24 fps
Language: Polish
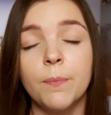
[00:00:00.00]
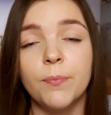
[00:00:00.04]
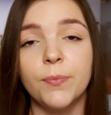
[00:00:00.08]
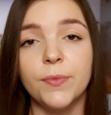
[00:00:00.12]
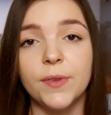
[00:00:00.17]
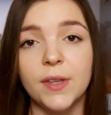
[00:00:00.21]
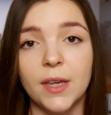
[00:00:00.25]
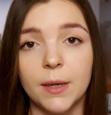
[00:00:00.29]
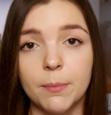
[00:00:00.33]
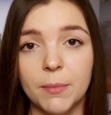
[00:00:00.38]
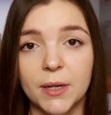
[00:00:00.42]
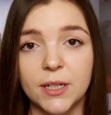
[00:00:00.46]

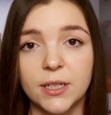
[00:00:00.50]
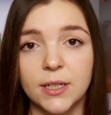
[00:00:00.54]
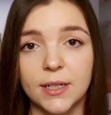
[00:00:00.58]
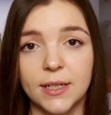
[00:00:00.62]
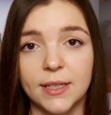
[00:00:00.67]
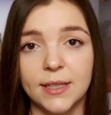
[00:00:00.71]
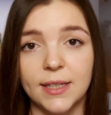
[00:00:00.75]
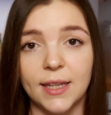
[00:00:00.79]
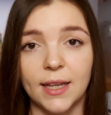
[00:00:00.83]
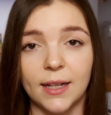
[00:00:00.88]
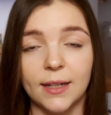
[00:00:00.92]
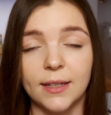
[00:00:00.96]
nie masz
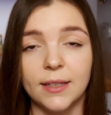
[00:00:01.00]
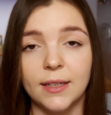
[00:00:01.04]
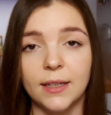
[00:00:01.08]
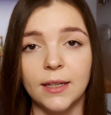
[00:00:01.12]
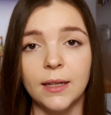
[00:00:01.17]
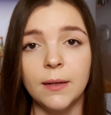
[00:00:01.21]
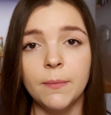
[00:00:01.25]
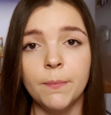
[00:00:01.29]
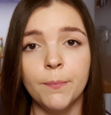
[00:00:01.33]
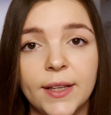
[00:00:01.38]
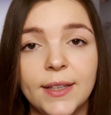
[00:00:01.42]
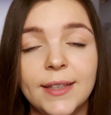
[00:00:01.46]

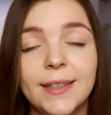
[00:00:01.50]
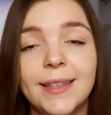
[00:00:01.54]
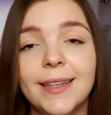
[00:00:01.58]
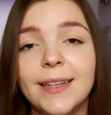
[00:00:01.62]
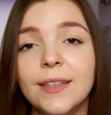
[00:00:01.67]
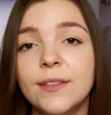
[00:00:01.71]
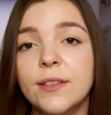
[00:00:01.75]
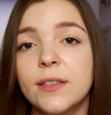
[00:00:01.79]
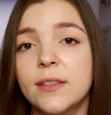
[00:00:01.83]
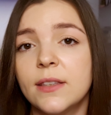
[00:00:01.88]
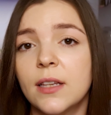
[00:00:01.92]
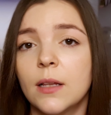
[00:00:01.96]
energii,
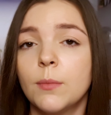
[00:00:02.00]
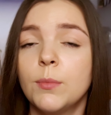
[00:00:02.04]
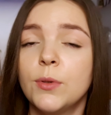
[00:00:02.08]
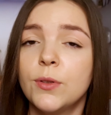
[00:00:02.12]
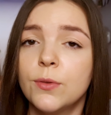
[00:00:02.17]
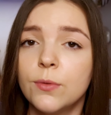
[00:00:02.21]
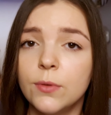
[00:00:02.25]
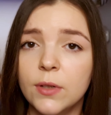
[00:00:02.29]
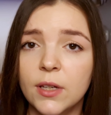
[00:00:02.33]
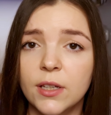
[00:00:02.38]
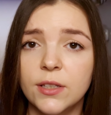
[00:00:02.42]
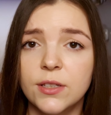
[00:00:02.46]
nie
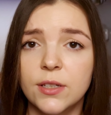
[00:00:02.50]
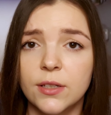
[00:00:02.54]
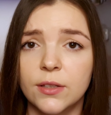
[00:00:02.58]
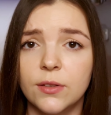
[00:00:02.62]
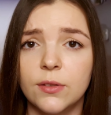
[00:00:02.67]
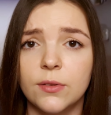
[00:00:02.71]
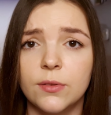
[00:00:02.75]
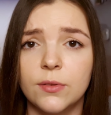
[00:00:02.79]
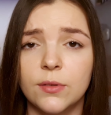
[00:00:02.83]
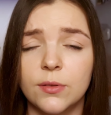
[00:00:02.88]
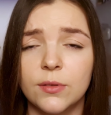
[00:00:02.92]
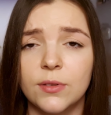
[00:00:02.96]
determinuje cię
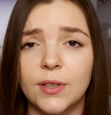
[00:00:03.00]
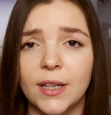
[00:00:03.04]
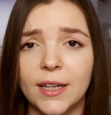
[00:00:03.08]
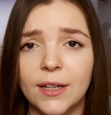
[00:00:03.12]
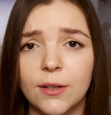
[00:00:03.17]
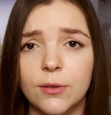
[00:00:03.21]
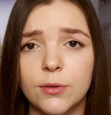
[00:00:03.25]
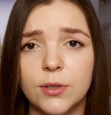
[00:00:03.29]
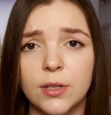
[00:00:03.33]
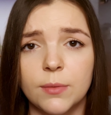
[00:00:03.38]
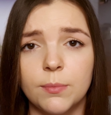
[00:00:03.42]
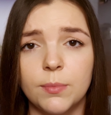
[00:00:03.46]
do, do
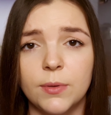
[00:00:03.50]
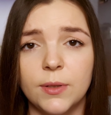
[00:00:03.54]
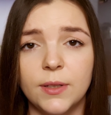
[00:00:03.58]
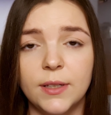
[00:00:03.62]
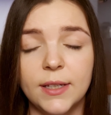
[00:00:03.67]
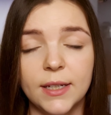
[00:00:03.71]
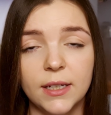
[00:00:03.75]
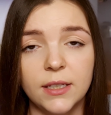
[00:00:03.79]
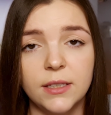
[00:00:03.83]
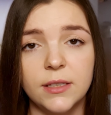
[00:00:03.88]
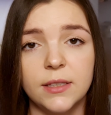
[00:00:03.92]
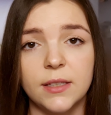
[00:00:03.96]
tego, żeby
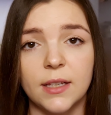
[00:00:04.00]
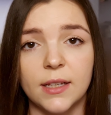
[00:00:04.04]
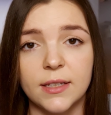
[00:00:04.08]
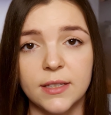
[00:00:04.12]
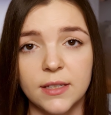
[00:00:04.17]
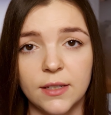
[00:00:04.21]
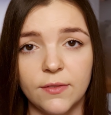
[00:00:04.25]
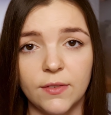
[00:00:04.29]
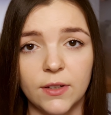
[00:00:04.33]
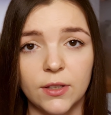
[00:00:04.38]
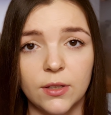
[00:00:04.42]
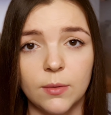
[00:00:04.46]
jeść
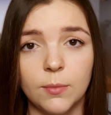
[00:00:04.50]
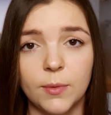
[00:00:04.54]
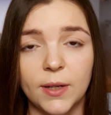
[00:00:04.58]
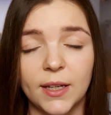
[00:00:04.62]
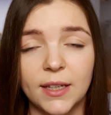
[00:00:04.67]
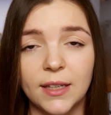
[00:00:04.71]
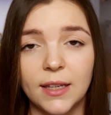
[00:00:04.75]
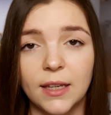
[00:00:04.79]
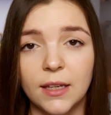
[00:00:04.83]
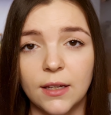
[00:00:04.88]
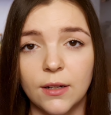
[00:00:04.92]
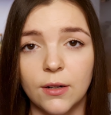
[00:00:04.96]
teraz nie wiadomo
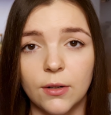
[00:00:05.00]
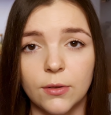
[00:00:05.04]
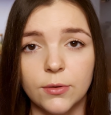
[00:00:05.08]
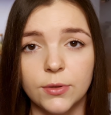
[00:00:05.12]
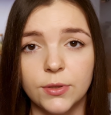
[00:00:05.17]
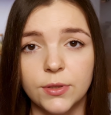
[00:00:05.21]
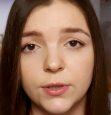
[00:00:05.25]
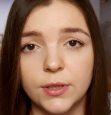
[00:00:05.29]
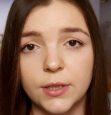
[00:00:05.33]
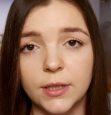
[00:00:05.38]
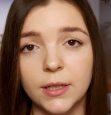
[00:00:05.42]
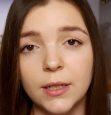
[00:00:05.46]
jakiej
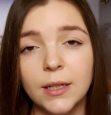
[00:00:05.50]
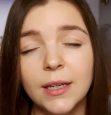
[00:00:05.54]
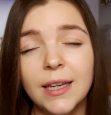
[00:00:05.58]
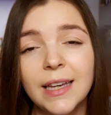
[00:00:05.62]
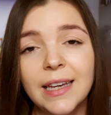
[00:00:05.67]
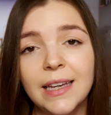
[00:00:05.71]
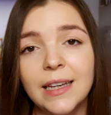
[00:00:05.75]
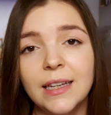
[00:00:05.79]
ilości,